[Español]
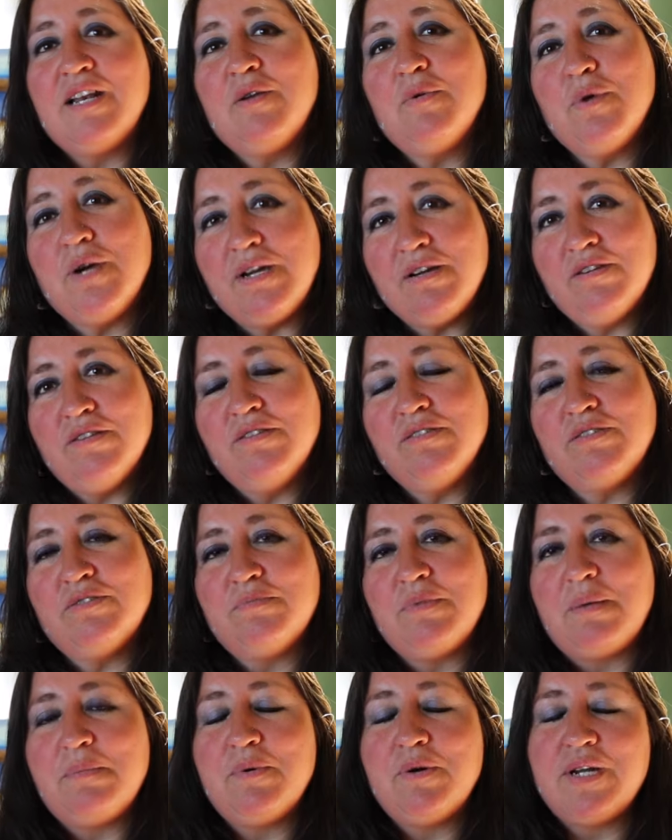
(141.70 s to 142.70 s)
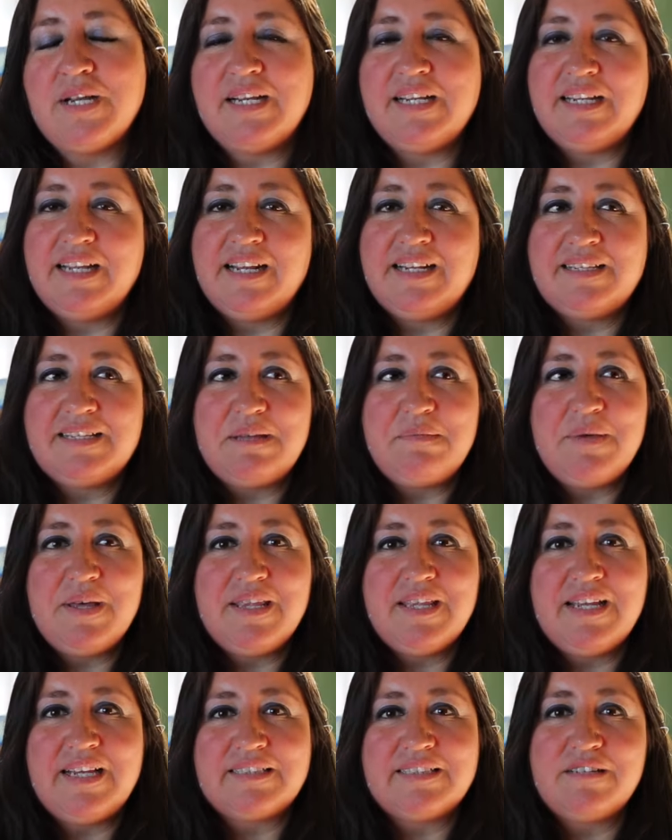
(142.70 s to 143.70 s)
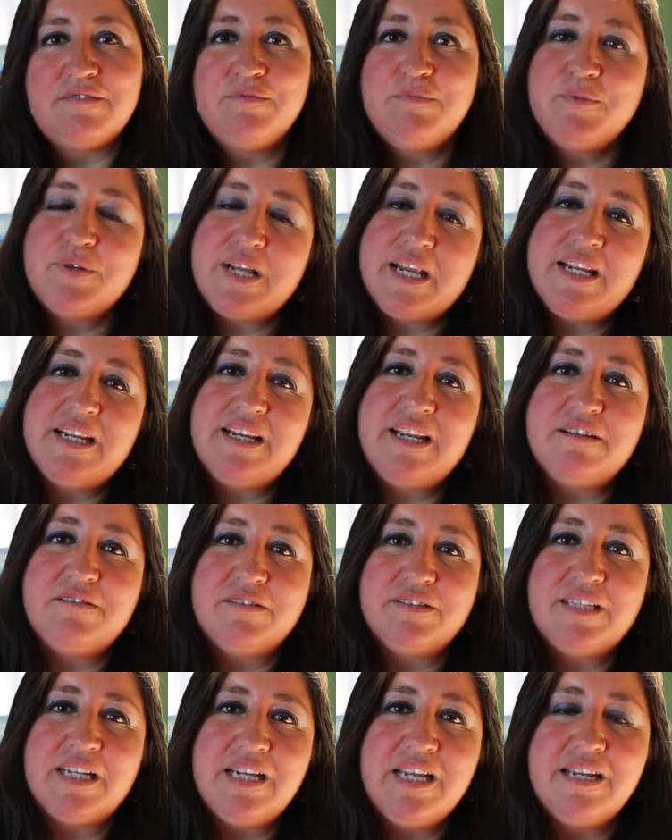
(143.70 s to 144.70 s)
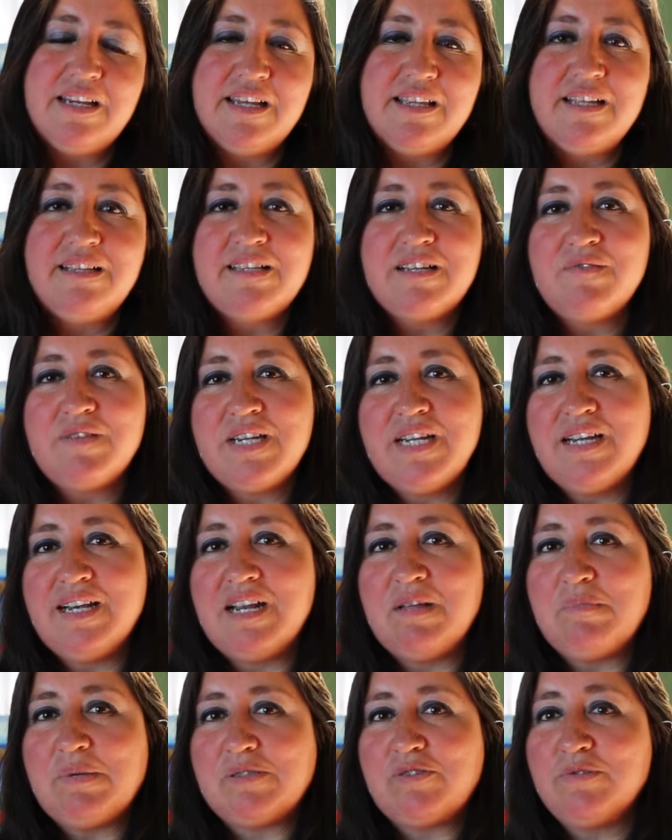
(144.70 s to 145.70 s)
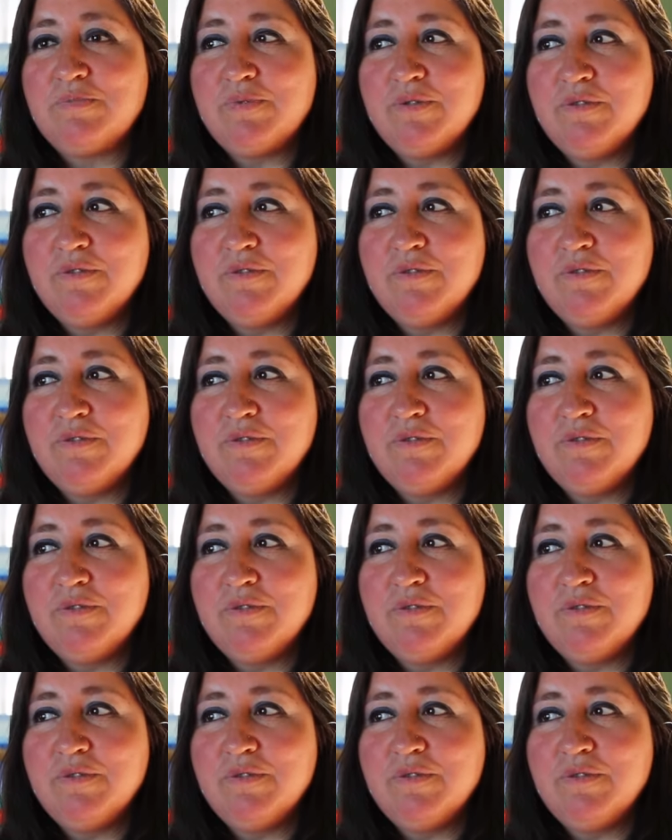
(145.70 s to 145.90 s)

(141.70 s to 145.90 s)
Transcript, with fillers: luego tomamos el, tema de hacer un mural en la costanera, de intervenir en el espacio